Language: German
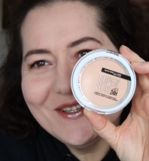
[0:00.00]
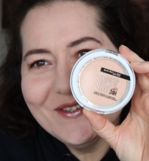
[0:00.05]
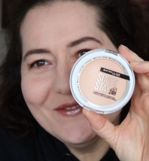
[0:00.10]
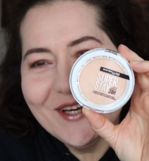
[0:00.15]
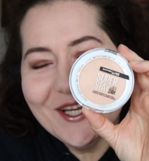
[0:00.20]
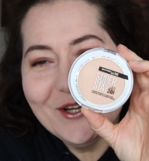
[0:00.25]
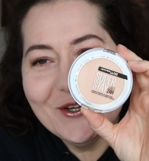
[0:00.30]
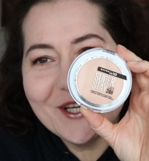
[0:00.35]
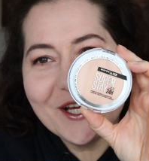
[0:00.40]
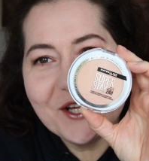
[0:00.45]

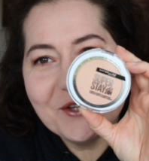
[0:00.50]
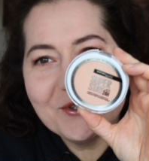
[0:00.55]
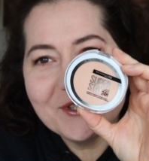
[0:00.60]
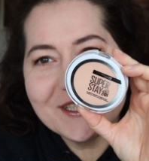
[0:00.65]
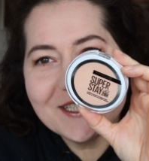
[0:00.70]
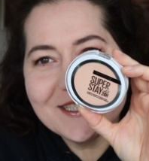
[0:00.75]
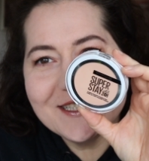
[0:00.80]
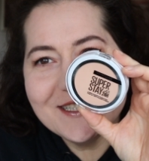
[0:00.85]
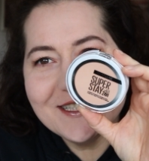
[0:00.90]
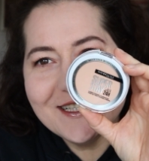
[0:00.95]
Wenn euch also
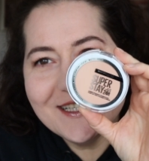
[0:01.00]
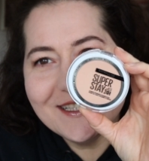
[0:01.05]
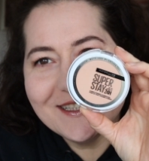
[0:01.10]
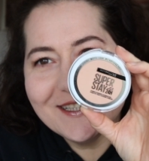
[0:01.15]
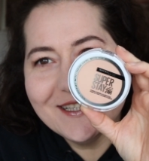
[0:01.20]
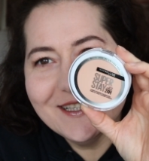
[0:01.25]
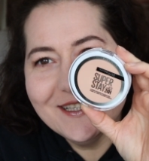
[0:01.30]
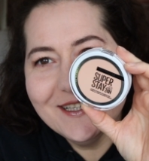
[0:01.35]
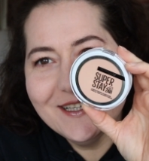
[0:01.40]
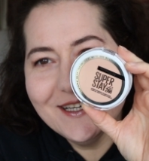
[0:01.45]

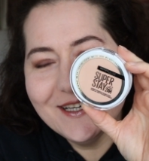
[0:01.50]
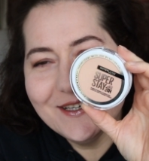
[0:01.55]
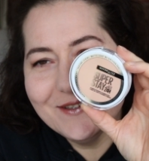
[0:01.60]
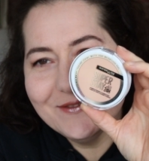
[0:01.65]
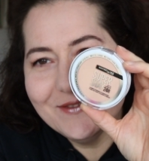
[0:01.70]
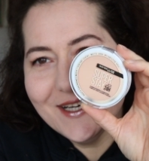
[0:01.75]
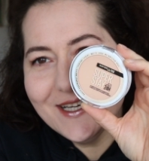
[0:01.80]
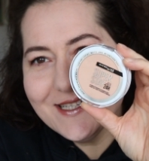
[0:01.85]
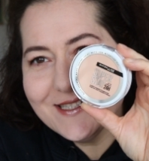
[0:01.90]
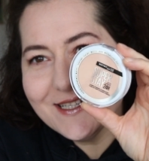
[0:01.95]
interessiert,
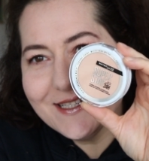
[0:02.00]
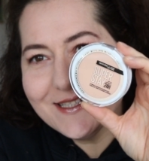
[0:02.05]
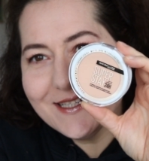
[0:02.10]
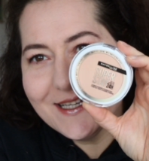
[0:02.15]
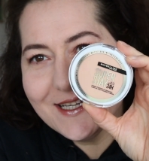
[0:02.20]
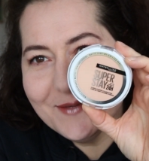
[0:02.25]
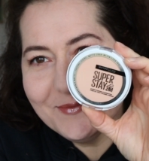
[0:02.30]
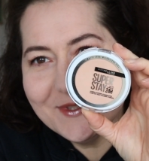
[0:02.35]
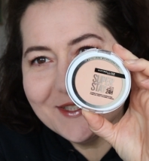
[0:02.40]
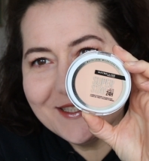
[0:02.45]
was das
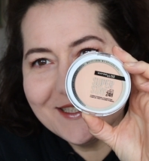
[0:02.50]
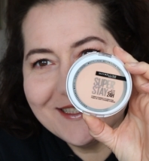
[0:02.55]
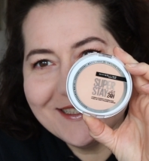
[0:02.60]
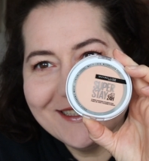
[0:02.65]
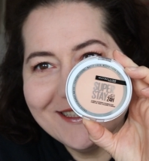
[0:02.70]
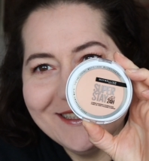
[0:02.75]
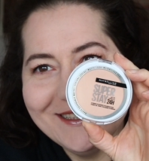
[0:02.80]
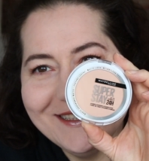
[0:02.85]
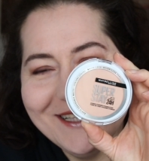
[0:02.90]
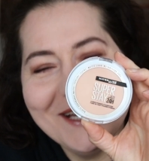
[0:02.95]
Ergebnis
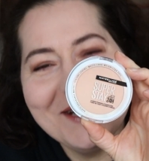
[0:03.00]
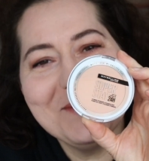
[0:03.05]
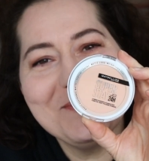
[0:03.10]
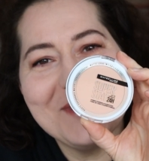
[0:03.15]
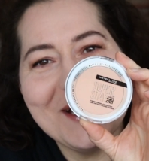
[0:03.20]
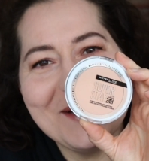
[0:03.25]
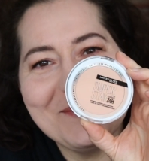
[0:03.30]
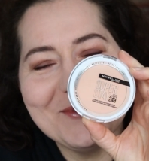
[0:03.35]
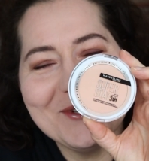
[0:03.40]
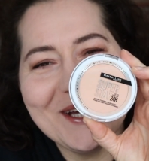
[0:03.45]
ist, dann
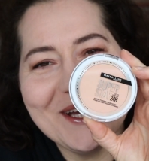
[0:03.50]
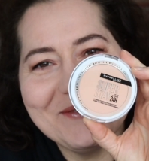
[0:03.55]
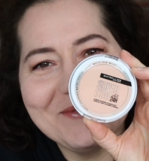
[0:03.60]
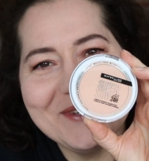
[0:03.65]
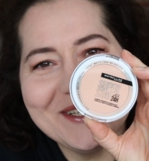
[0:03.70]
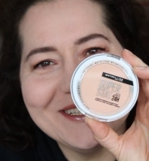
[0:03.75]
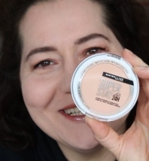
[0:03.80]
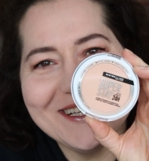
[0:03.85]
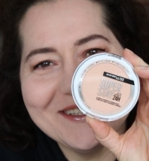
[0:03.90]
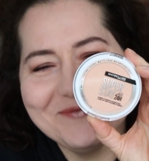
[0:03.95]
bleibt doch
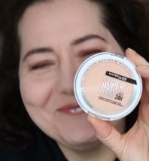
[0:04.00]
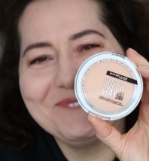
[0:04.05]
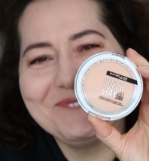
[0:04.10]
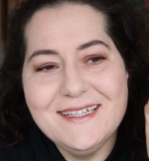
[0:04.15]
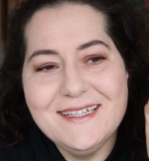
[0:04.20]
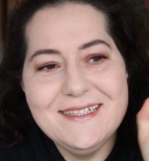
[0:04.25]
einfach dran.